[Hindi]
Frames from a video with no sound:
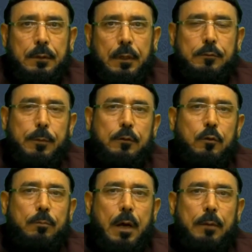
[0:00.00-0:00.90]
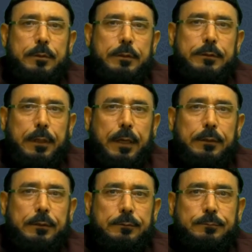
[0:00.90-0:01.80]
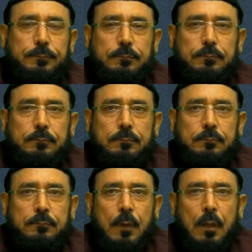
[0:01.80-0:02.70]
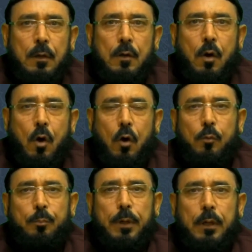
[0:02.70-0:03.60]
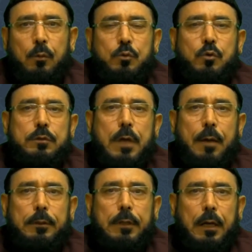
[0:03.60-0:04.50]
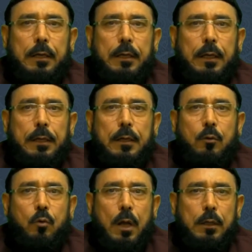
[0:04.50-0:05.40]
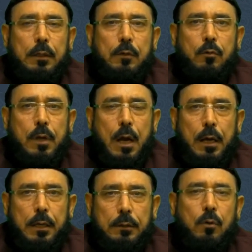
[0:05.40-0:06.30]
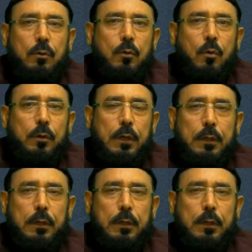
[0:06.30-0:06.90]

तर्जमतुलबाब जिसे कहते हैं और फिर उसको साबित करने के लिए कुरान की कोई आयत और कोट